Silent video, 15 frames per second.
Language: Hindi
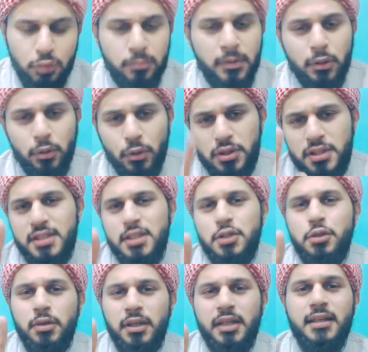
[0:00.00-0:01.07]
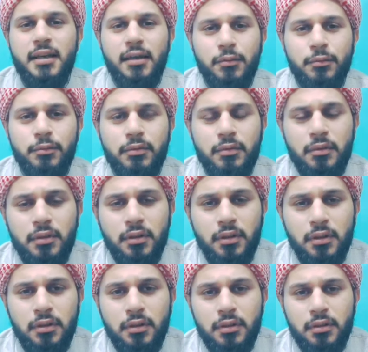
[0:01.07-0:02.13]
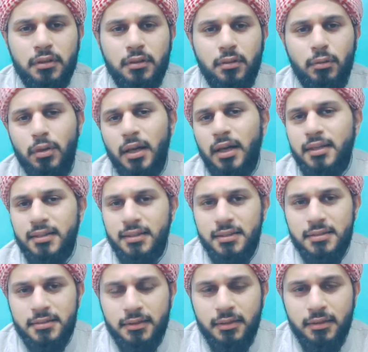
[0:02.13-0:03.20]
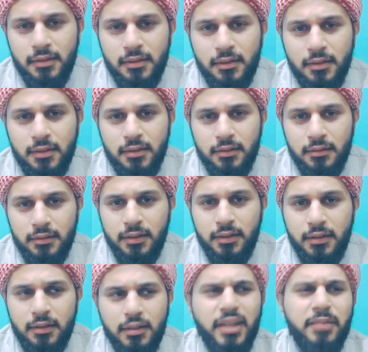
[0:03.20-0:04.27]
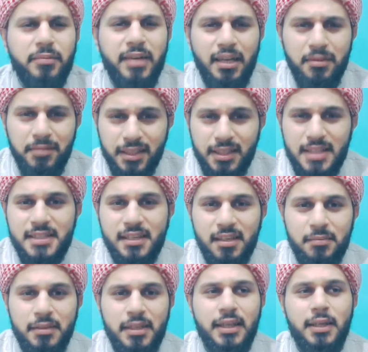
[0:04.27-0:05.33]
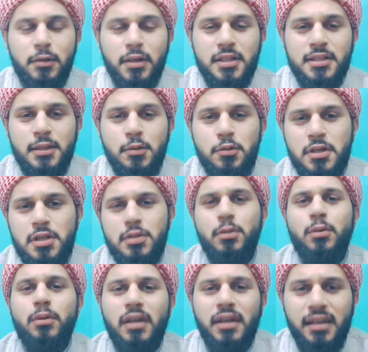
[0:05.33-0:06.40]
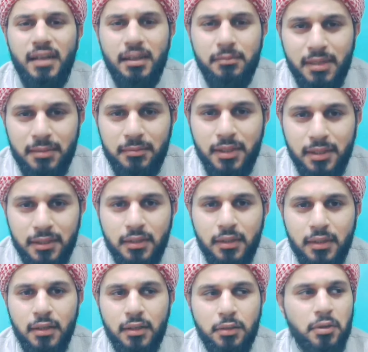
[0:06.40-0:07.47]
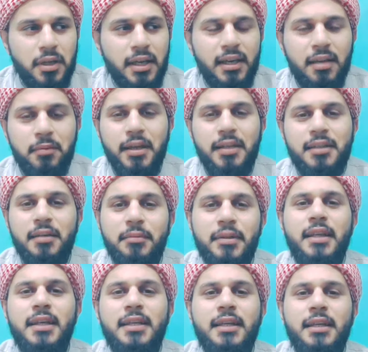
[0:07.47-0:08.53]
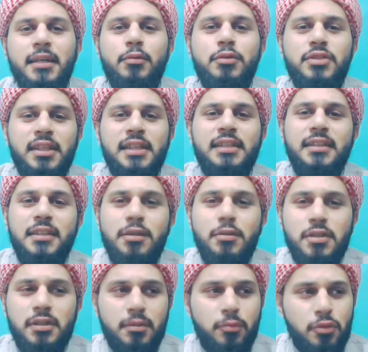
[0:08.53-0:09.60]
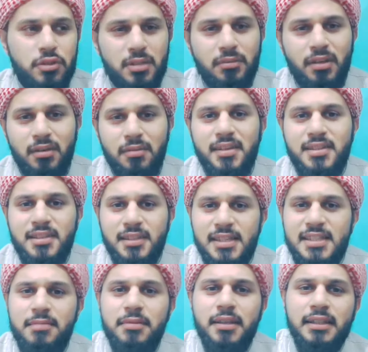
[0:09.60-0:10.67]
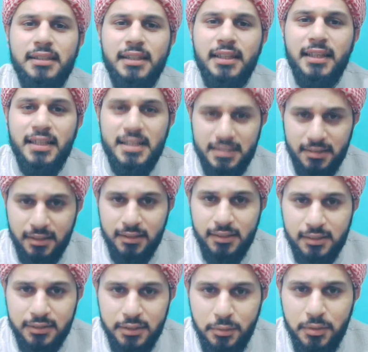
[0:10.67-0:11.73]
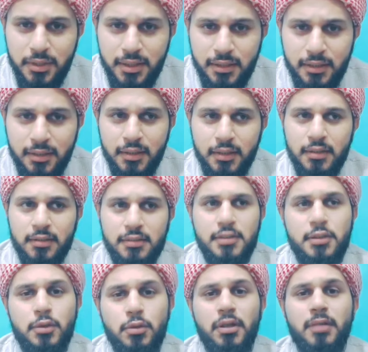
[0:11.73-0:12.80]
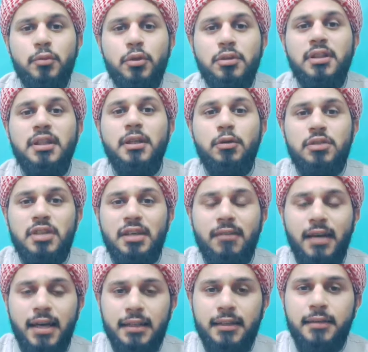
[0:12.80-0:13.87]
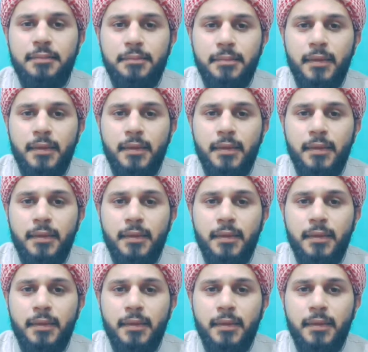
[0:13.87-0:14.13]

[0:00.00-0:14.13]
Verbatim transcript: मैं दो चीज़ें छोड़ के जा रहा हूँ कुरान हदीस ठीक है एक में अहलवैद का जिक्र भी है लेकिन उनके साथ हौसला सलूक करने का मामला है क्योंकि अहलवैद नबी नहीं है कि उनसे गलती नहीं हो सकती बहुत से मामले में हसद अली से भी गलती लगी है इश्तादी गलती हुई है जैसे उन्होंने मुर्तदीन को जलवाया था